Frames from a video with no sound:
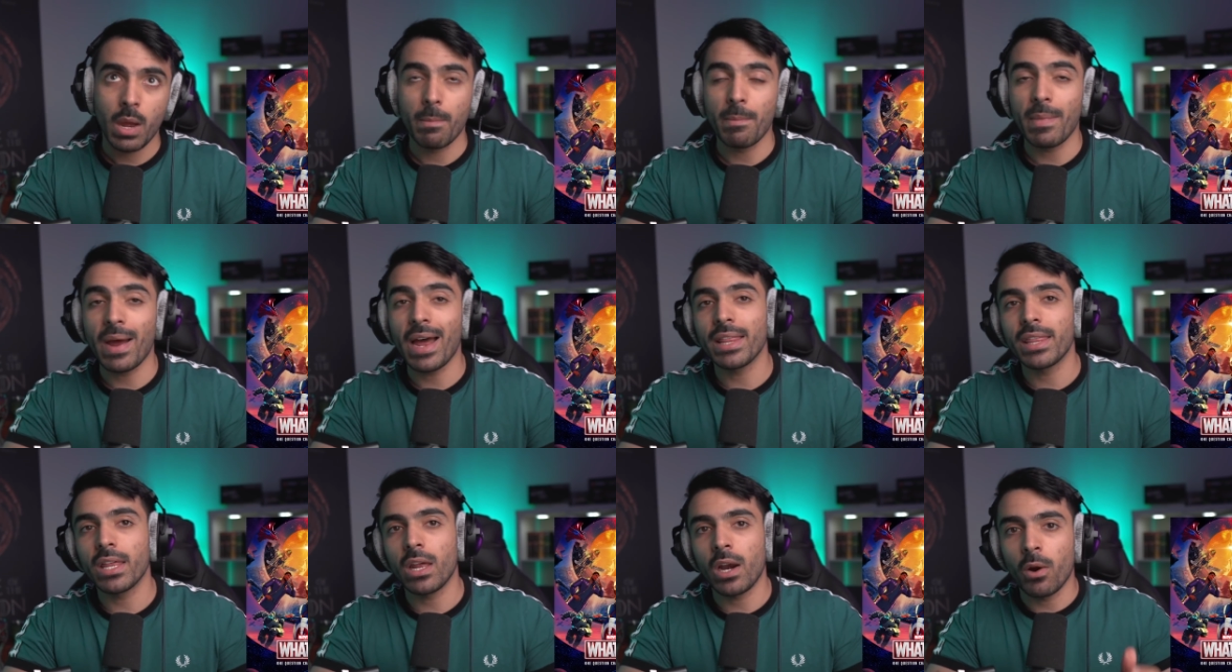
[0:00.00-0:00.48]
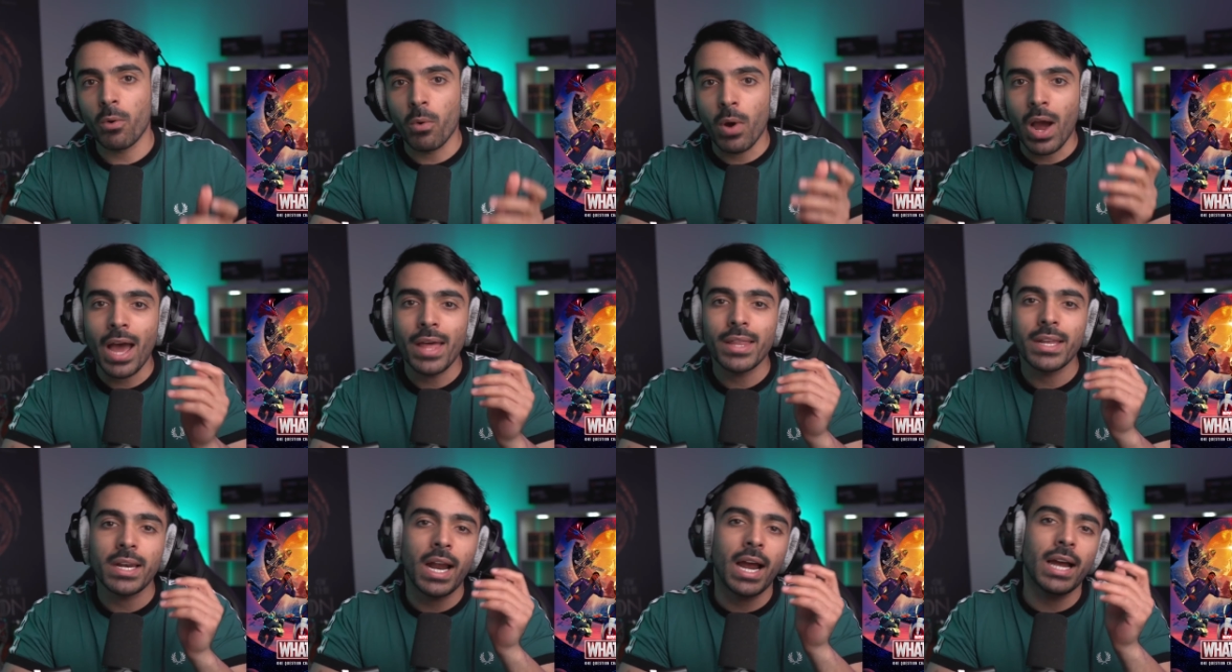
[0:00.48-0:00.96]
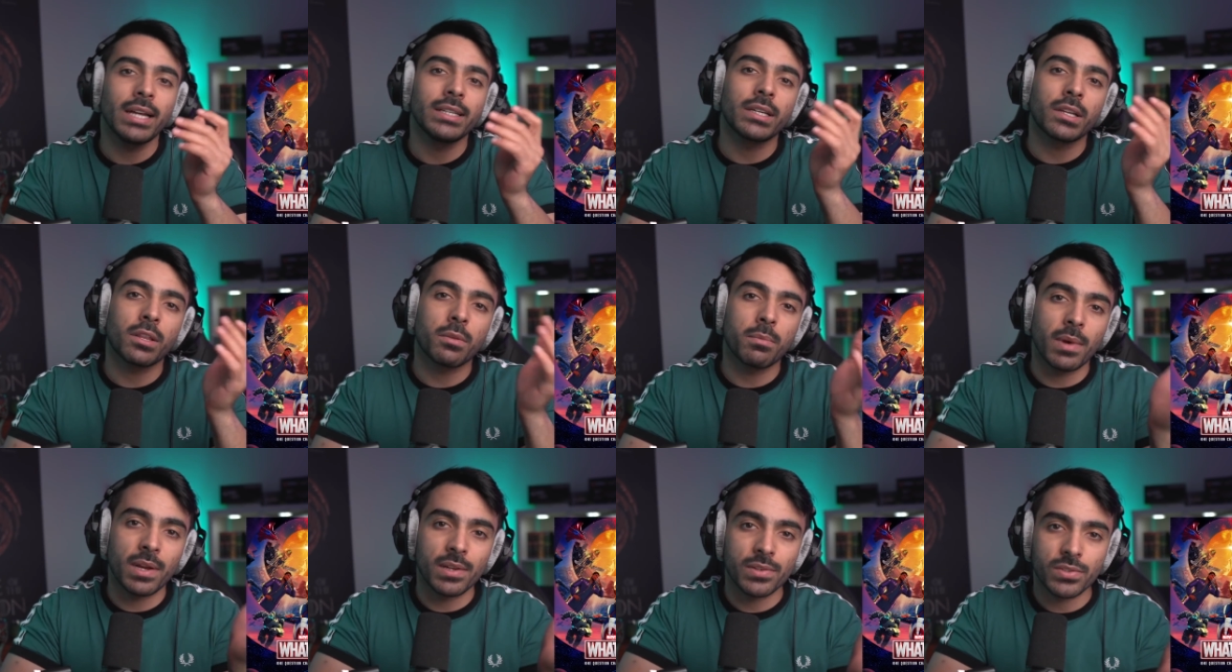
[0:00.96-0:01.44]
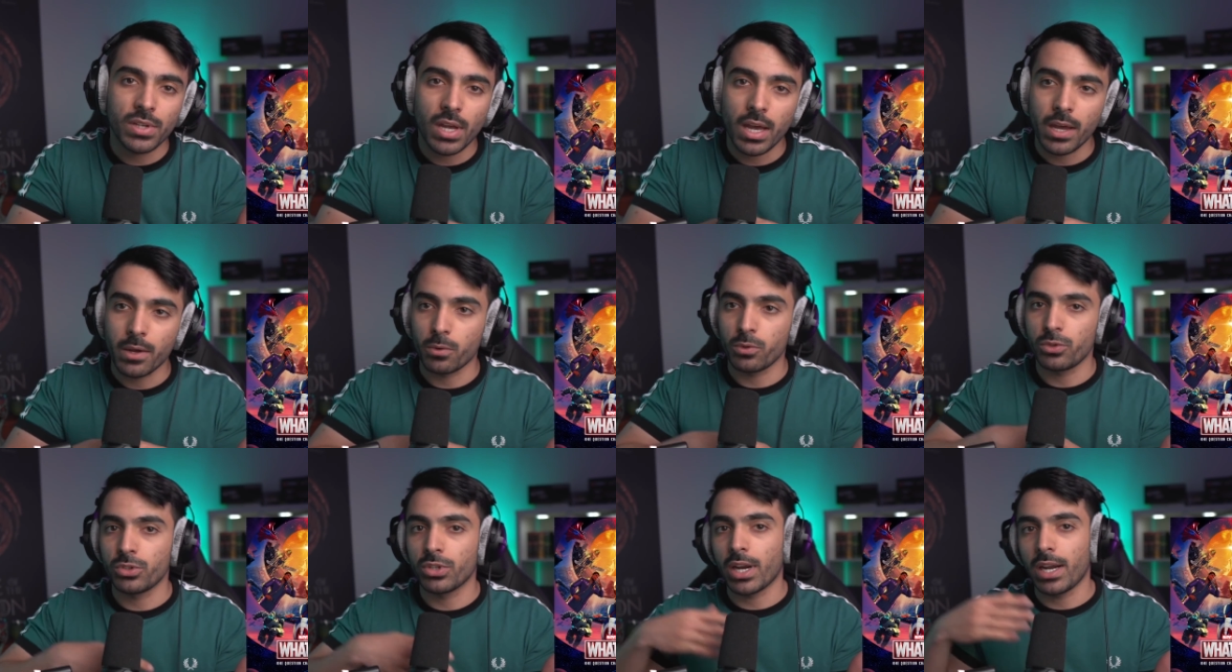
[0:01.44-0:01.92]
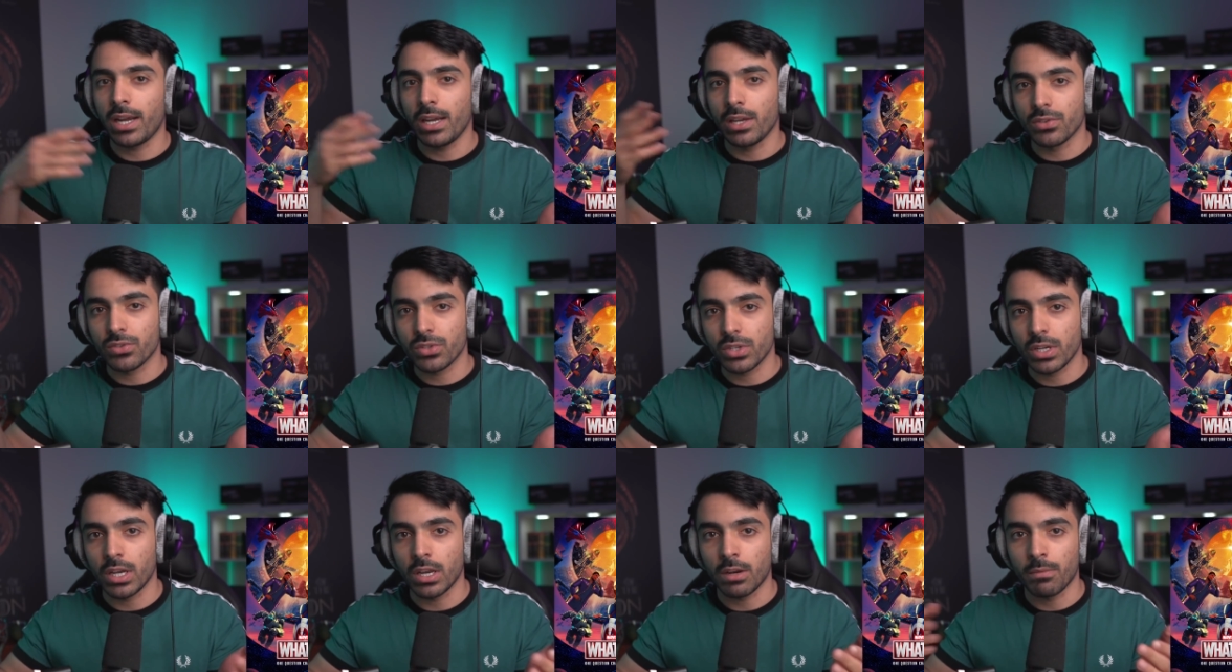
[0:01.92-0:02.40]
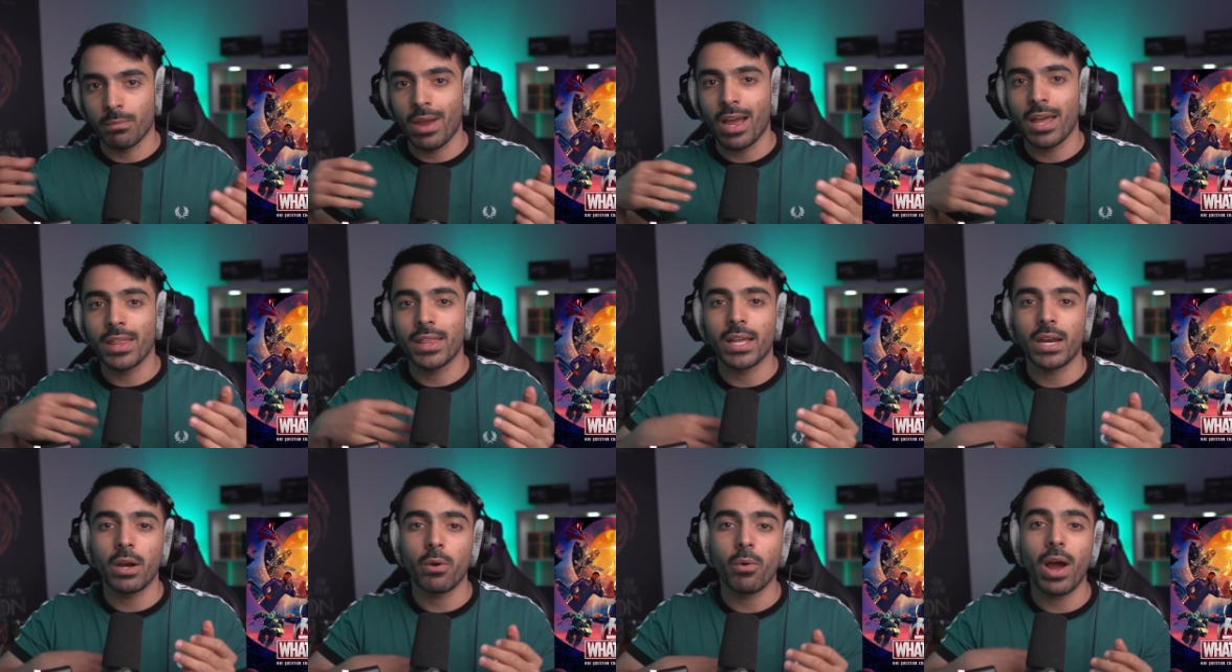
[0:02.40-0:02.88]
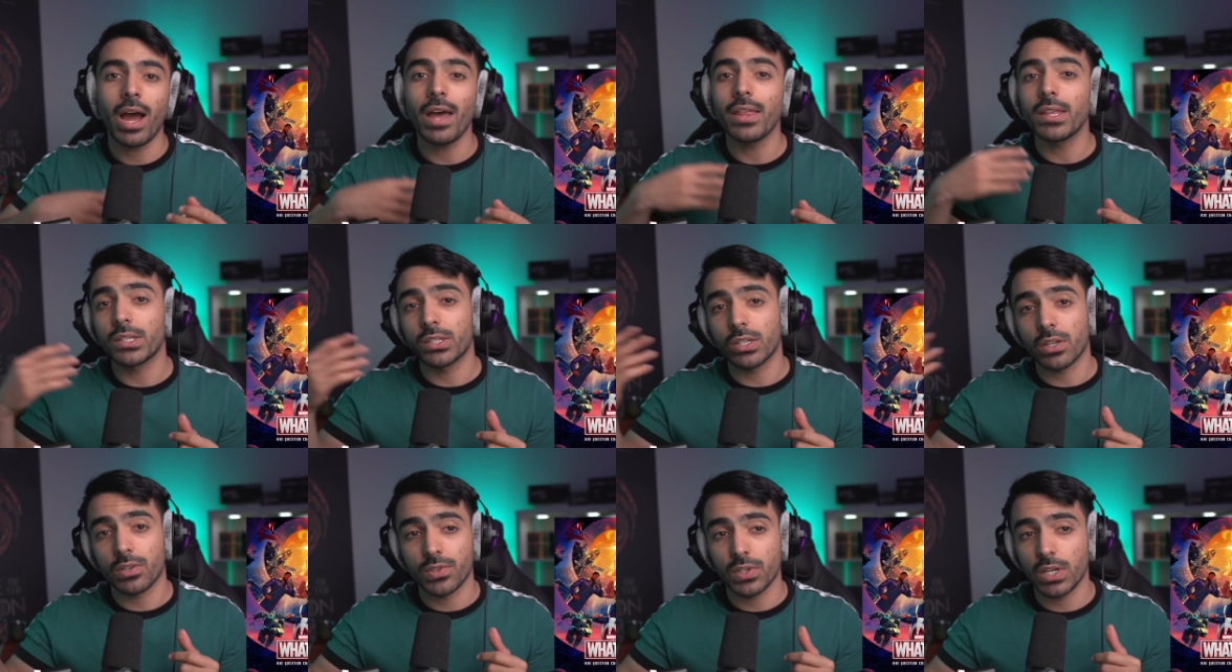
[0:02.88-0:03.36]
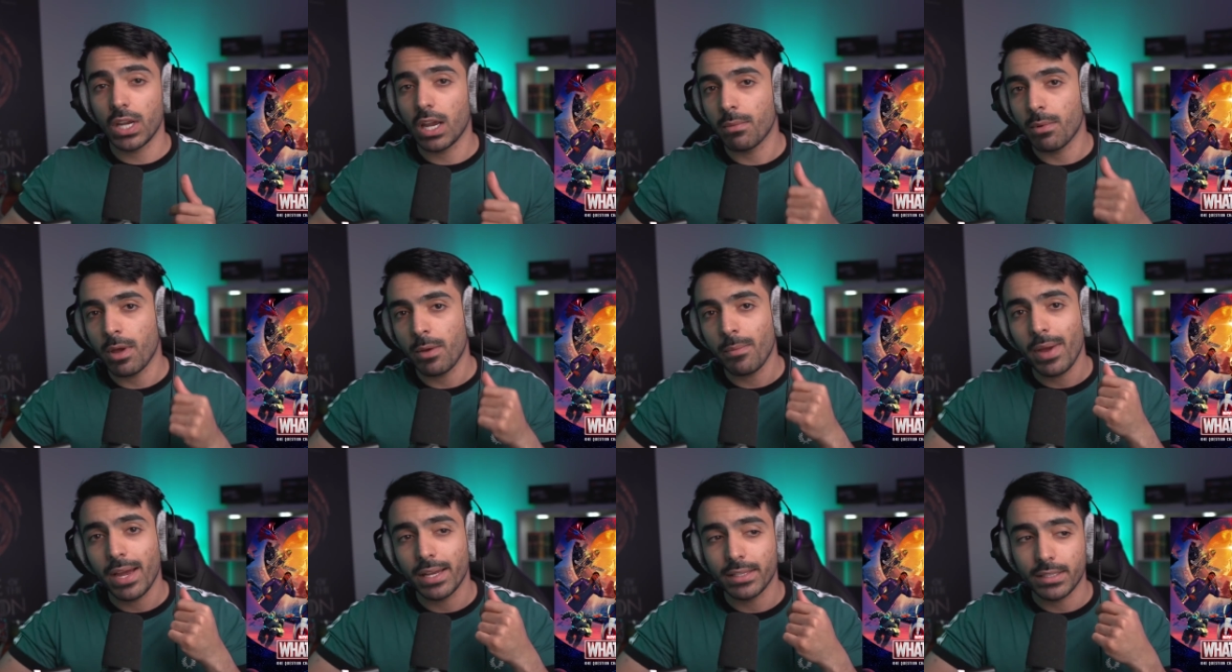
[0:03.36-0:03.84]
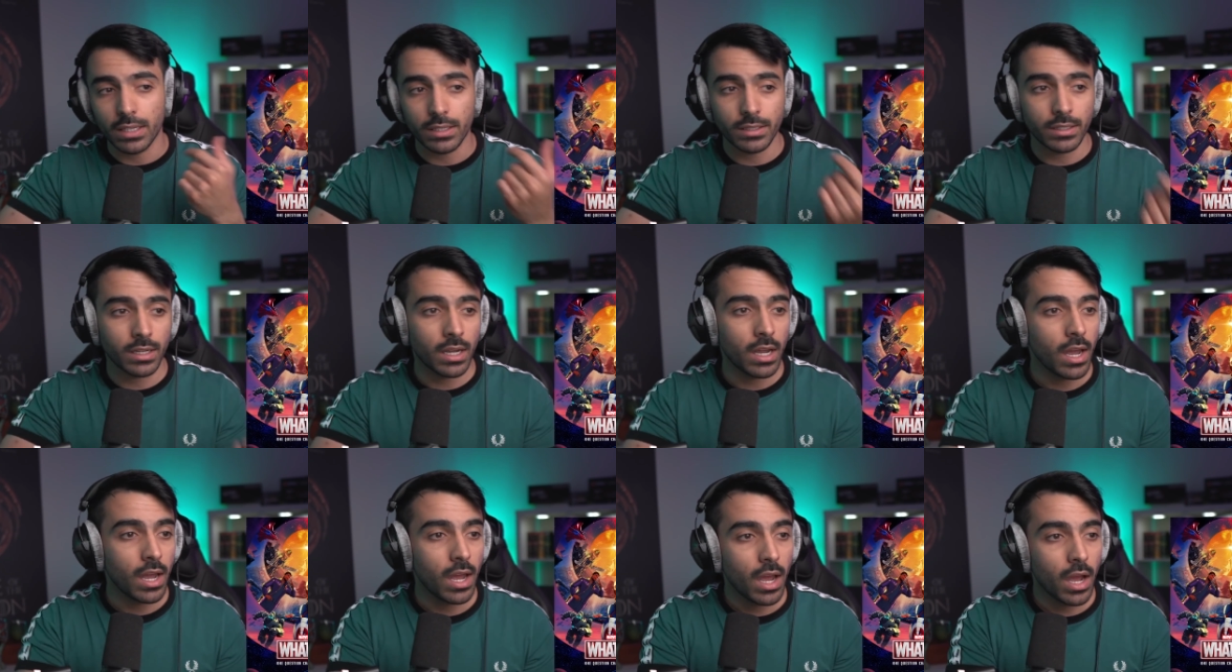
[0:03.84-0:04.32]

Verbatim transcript: ماذا لو هذا الحدث ما صار وش راح يصير ماذا لو هذه الشخصية ما ماتت